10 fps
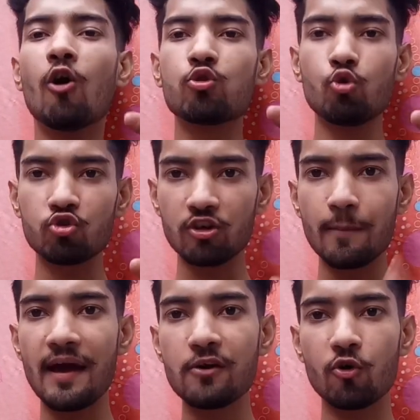और दूसरों
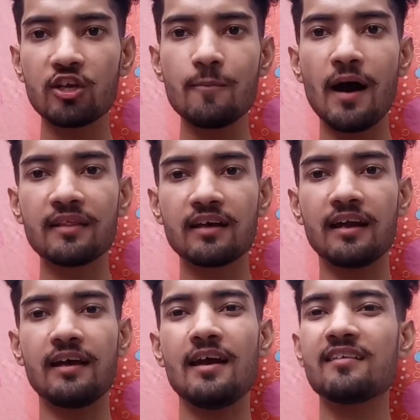से बाइकआउट की बात
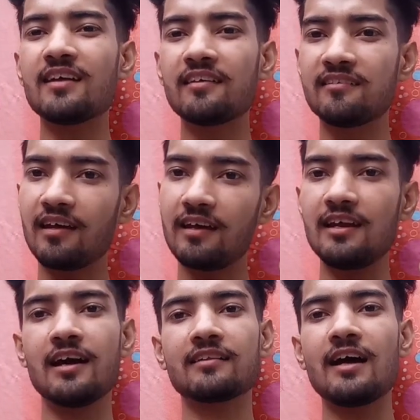करें ऐसा अच्छा
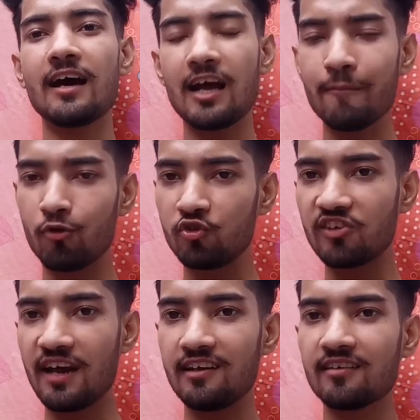नहीं लगता अगर हम
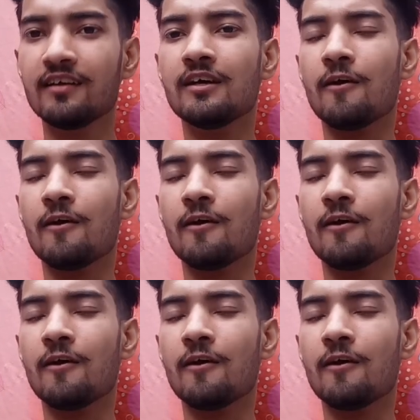खुद चाइनीज़